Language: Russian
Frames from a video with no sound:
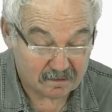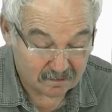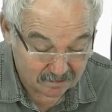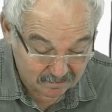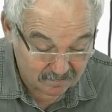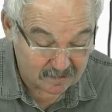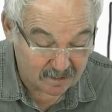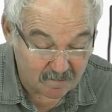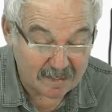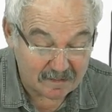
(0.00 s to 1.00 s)

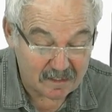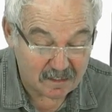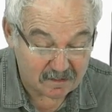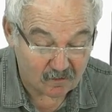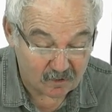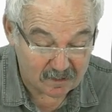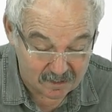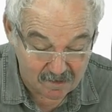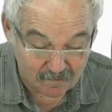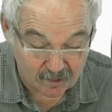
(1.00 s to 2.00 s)
взаимодействует с
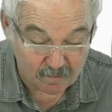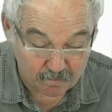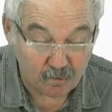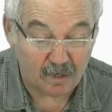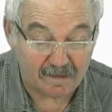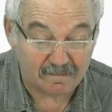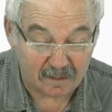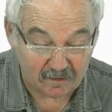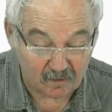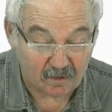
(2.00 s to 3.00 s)
тем же полем,
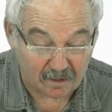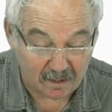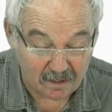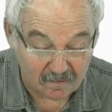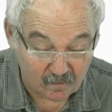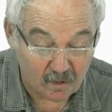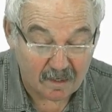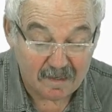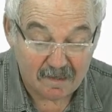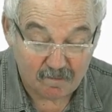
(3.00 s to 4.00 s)
которое его
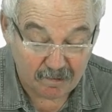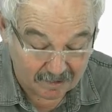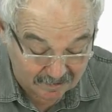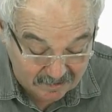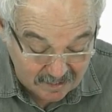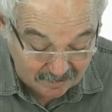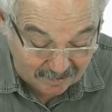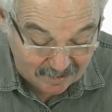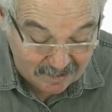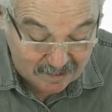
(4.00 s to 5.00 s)
породило,
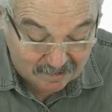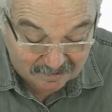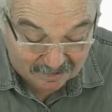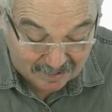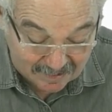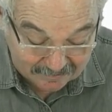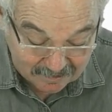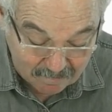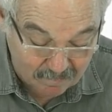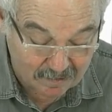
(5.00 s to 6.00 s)
и
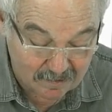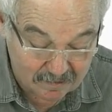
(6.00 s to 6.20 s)
атом,